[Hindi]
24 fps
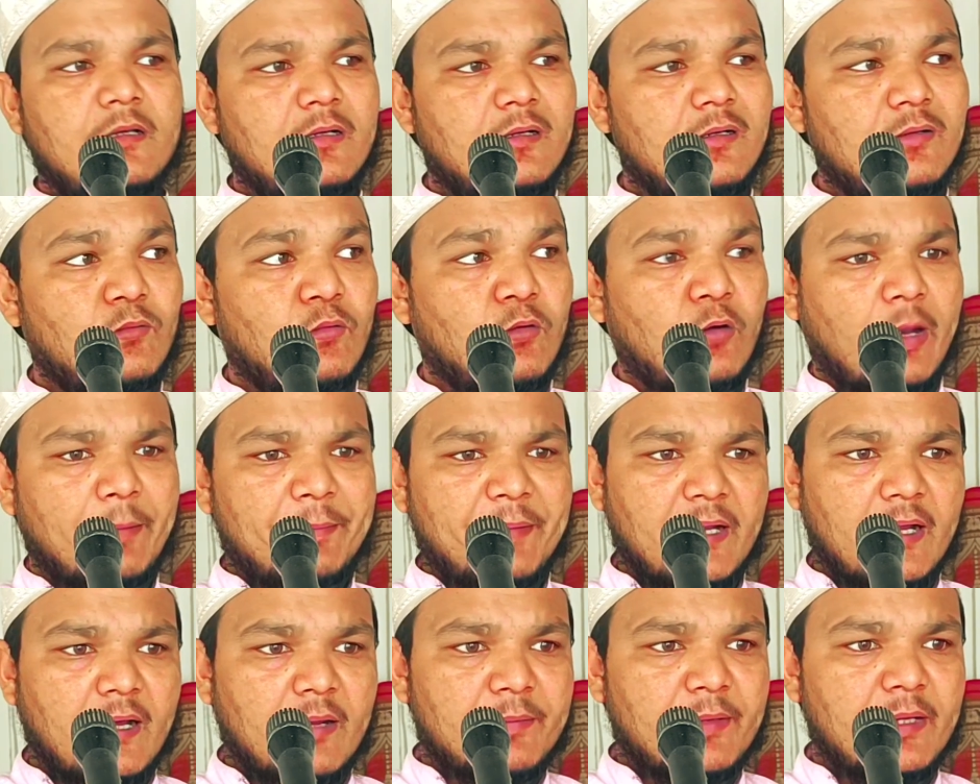वो अगर
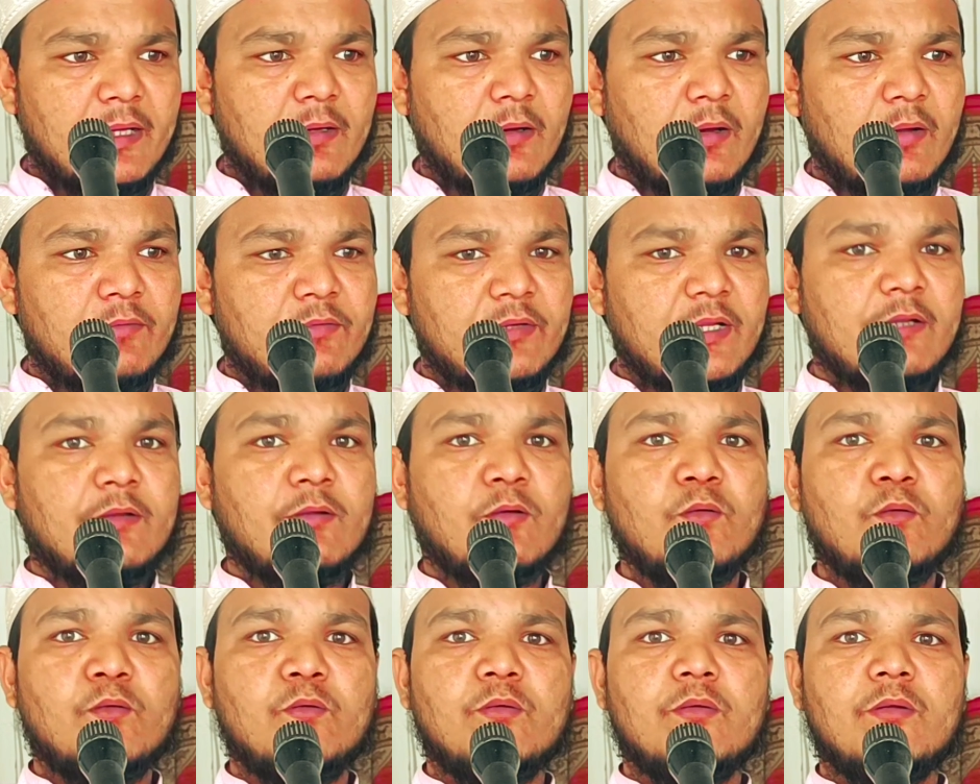अपने फेल
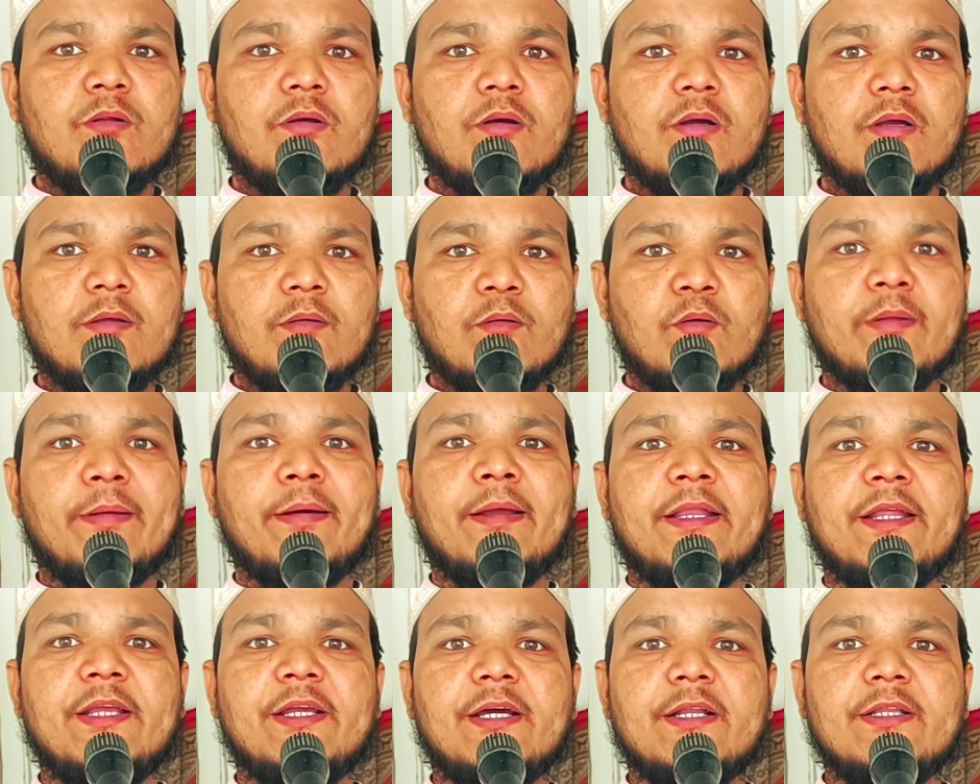से तोबा
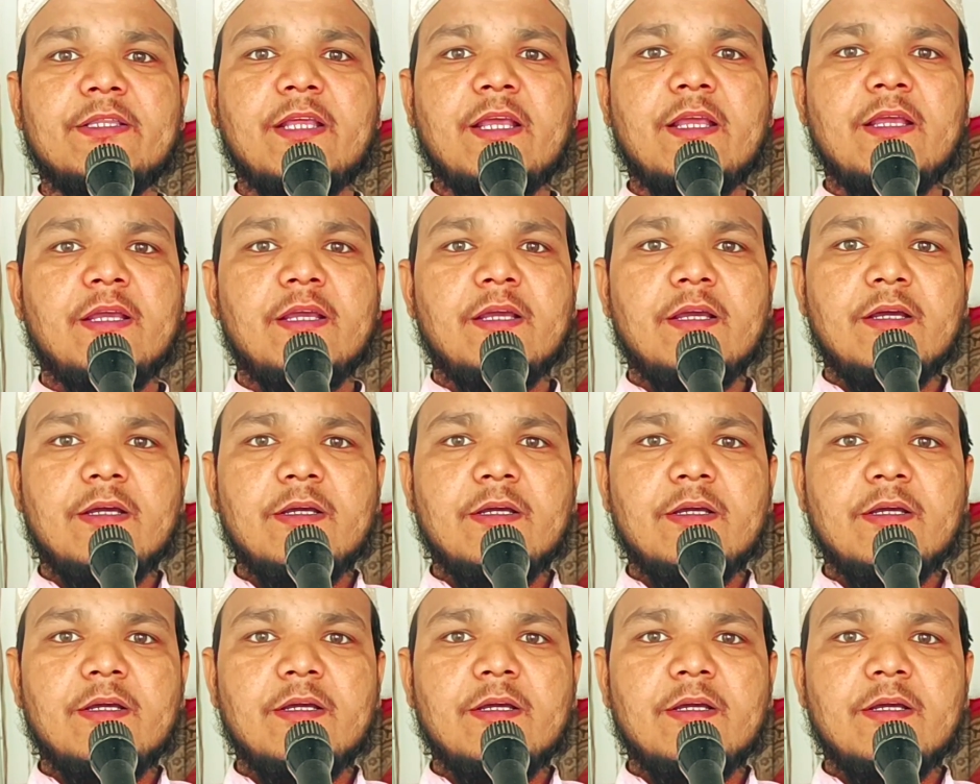नहीं करते ना